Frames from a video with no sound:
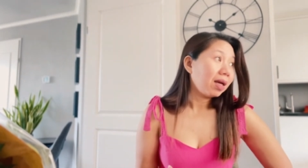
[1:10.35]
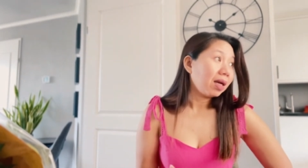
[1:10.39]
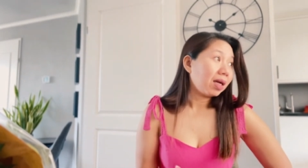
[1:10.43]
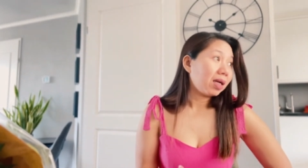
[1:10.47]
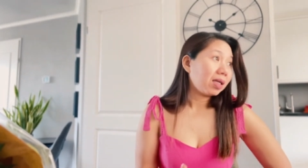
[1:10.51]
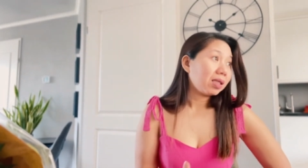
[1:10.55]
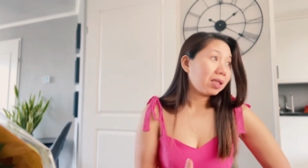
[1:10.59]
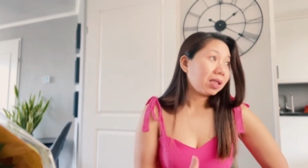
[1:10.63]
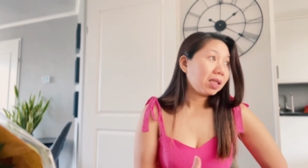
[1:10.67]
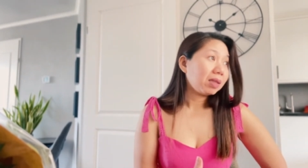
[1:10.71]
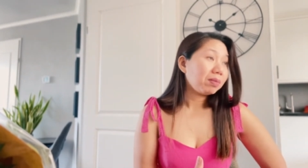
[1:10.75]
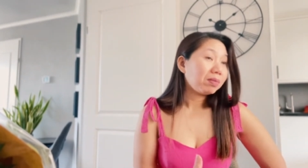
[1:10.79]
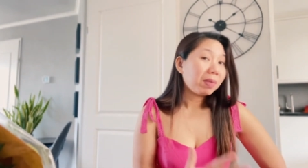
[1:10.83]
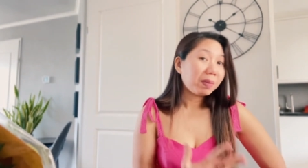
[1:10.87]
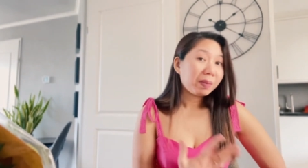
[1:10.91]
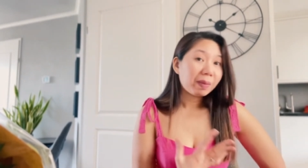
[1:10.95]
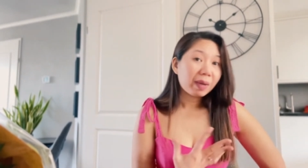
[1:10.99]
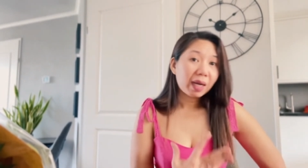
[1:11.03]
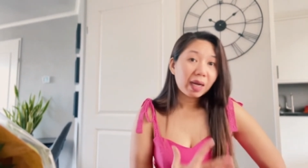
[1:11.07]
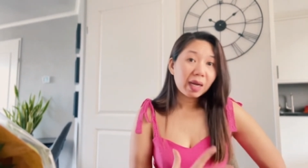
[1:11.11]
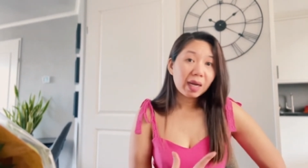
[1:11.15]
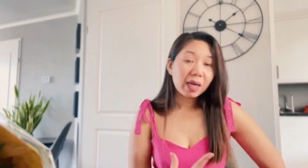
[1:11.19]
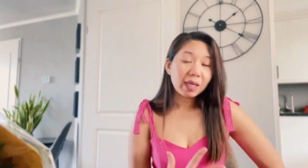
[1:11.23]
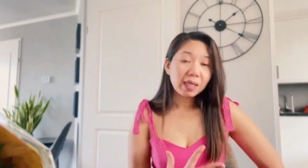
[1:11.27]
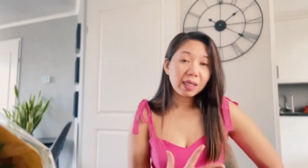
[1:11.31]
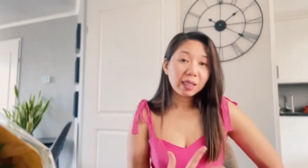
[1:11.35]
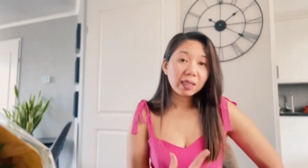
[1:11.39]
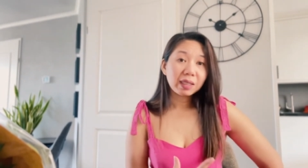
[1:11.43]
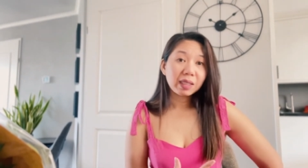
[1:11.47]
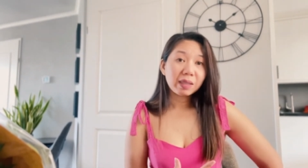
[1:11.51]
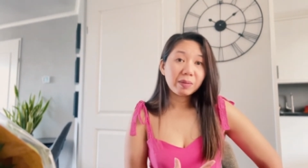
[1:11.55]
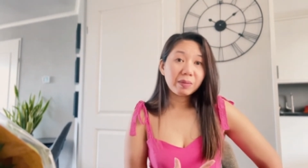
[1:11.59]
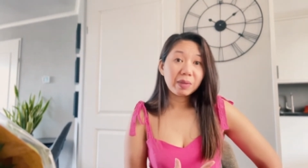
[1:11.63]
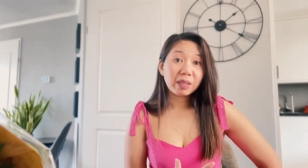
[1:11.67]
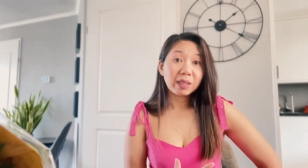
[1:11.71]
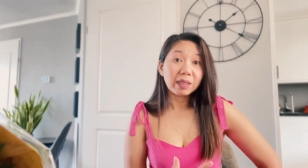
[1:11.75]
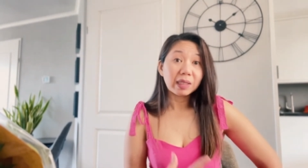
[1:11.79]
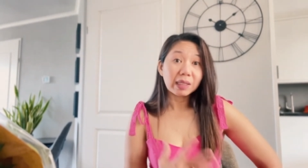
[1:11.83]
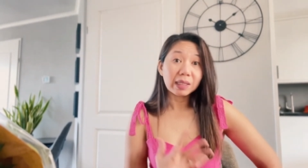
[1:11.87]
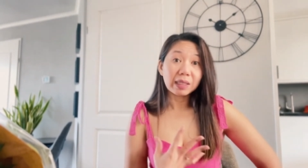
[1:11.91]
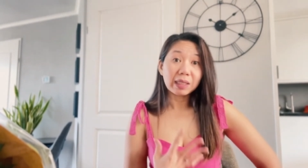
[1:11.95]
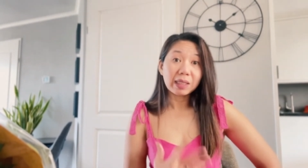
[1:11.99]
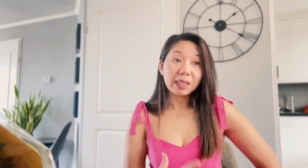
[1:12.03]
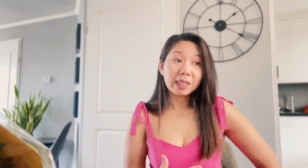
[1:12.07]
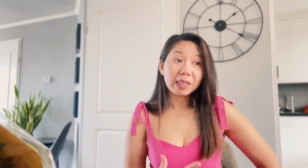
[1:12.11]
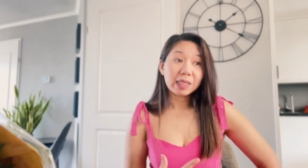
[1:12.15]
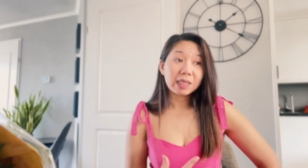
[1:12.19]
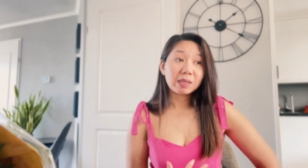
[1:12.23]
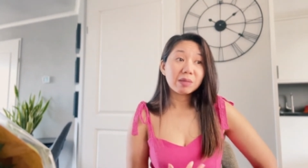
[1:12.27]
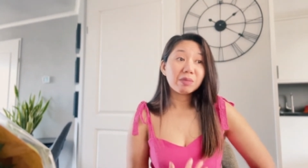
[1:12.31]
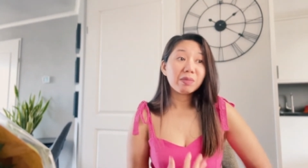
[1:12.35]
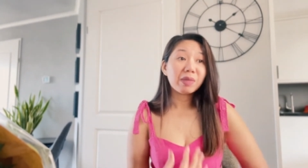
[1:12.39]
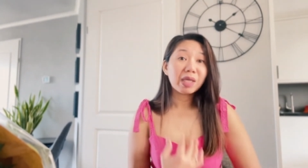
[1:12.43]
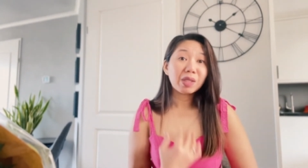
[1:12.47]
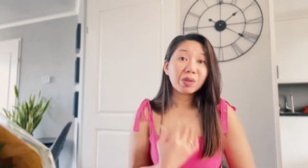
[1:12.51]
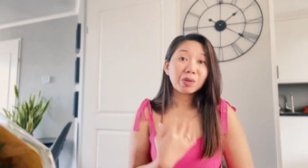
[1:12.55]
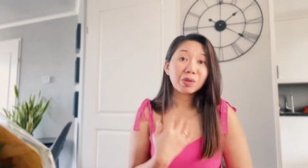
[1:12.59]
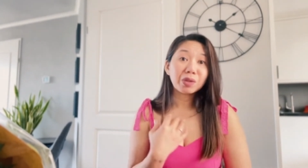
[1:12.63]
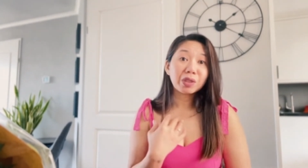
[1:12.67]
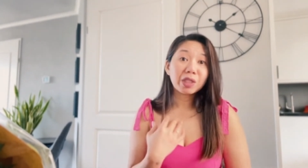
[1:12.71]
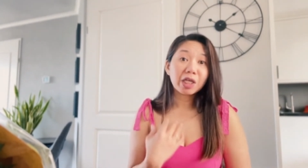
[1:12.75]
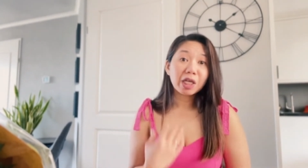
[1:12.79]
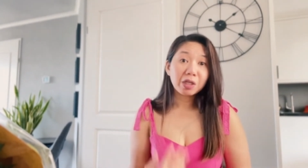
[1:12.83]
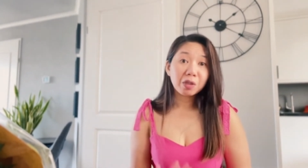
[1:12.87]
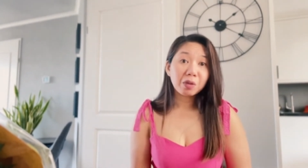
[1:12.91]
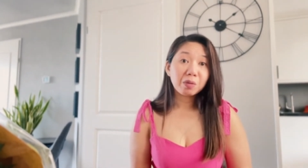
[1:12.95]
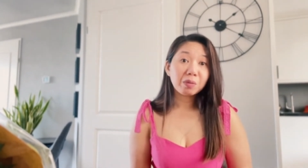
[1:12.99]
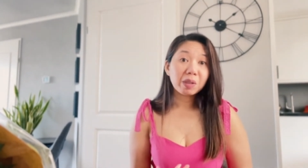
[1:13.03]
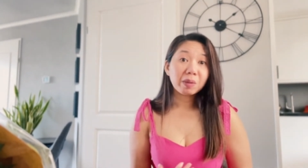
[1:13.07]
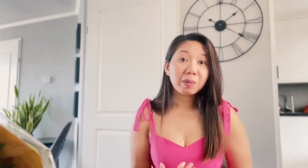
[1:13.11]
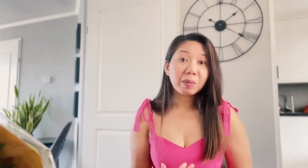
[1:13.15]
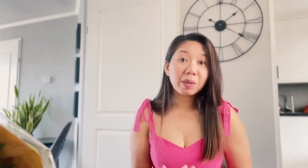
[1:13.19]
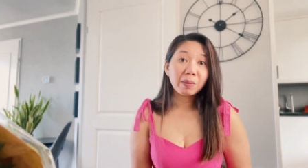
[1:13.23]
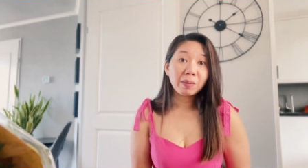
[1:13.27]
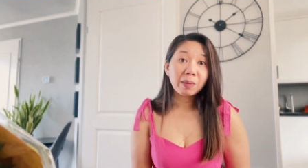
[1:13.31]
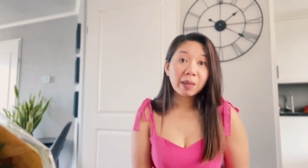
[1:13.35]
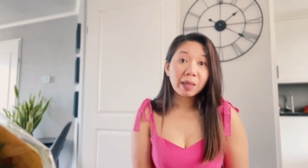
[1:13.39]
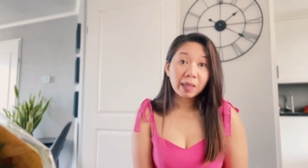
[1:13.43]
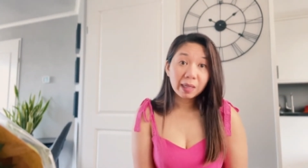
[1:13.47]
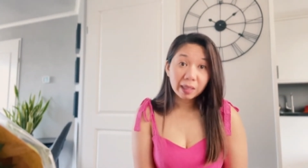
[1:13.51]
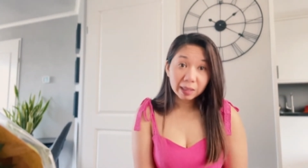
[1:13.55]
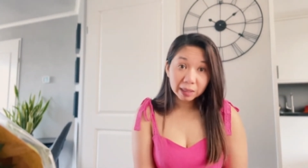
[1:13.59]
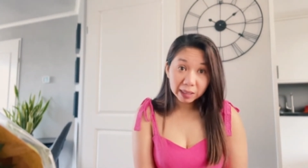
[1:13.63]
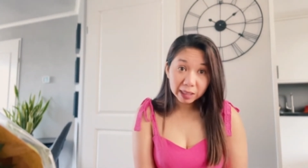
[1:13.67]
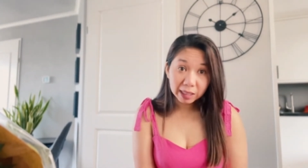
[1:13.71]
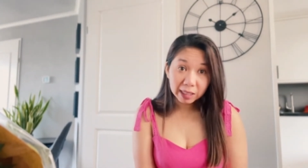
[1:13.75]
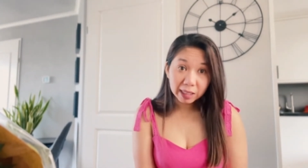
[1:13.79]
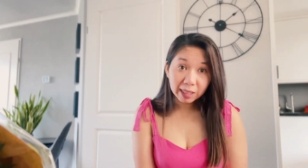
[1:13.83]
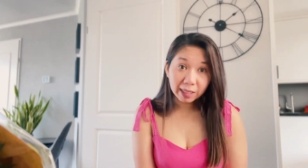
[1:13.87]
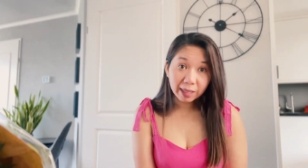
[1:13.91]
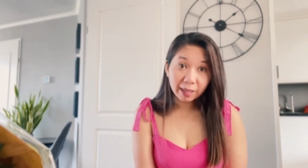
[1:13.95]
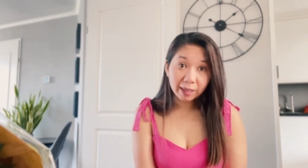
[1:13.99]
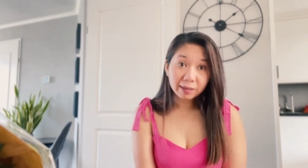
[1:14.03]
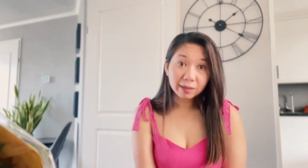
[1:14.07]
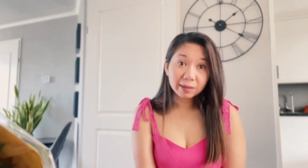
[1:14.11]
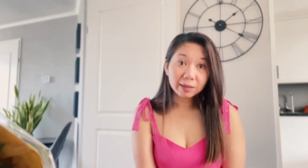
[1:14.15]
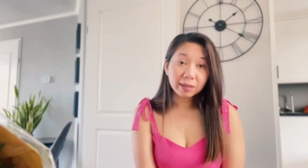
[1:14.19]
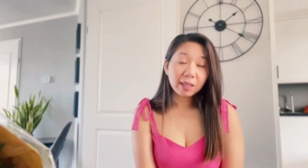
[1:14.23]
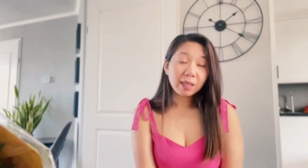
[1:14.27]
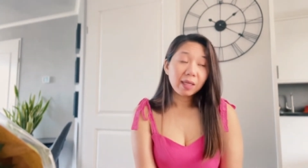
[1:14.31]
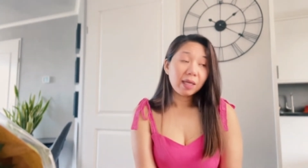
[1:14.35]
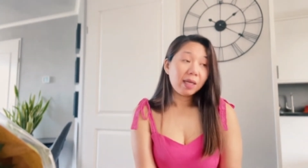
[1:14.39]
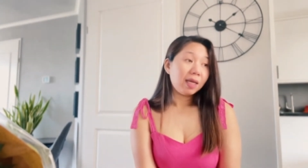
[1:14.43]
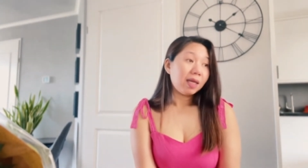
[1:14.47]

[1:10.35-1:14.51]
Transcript: as in mamahaling damit, at least mayroon tayong mababahagian